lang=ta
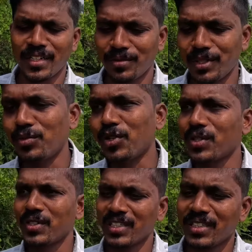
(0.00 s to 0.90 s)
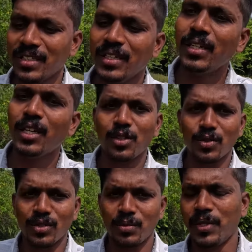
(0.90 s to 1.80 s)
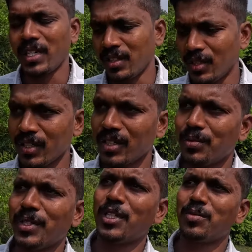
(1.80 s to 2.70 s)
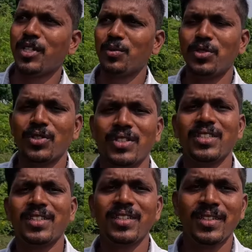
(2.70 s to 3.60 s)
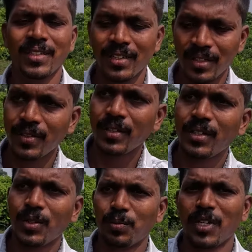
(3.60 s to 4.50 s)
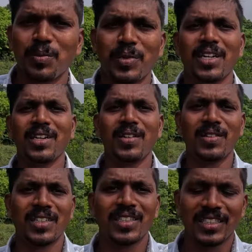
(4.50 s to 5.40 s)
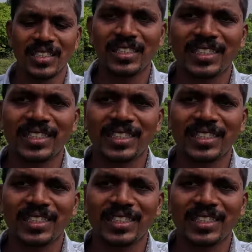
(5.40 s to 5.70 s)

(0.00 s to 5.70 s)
இல்லைன்னா ஃபேமிலியோடு வாங்க கொஞ்சம் பார்த்து பத்திரமா தான் போகணும் மேலே மாடுலாம் வளர்க்குறாங்க